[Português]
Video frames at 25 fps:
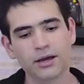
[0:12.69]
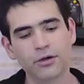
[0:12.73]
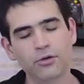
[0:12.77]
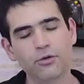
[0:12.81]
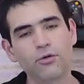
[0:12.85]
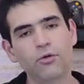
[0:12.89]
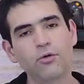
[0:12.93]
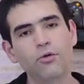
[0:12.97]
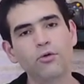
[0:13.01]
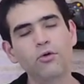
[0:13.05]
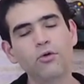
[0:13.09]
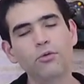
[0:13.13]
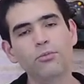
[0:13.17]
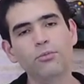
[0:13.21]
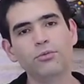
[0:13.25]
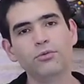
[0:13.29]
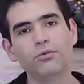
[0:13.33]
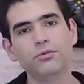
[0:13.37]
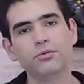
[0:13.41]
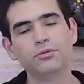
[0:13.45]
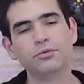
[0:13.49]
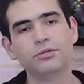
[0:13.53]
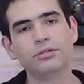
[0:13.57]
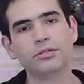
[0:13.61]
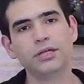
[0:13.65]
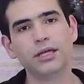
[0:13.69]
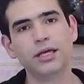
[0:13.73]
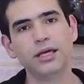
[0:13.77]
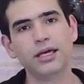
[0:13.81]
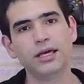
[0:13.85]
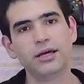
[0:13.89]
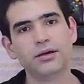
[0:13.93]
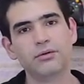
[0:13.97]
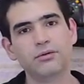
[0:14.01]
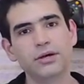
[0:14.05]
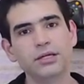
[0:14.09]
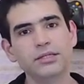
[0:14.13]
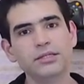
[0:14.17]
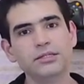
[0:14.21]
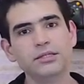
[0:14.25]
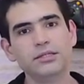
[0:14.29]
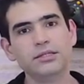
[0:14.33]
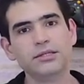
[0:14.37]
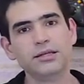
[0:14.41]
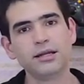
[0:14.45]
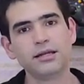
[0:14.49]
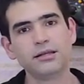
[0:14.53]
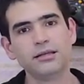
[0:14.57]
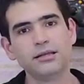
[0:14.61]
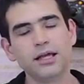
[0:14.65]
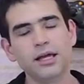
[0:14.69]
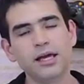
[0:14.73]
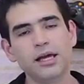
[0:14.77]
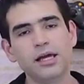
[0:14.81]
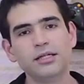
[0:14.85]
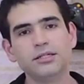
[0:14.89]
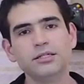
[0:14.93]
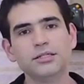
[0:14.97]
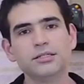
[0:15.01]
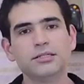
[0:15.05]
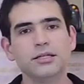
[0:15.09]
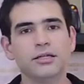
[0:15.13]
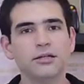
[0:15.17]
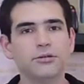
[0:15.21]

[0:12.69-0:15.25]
como, é, quais estratégias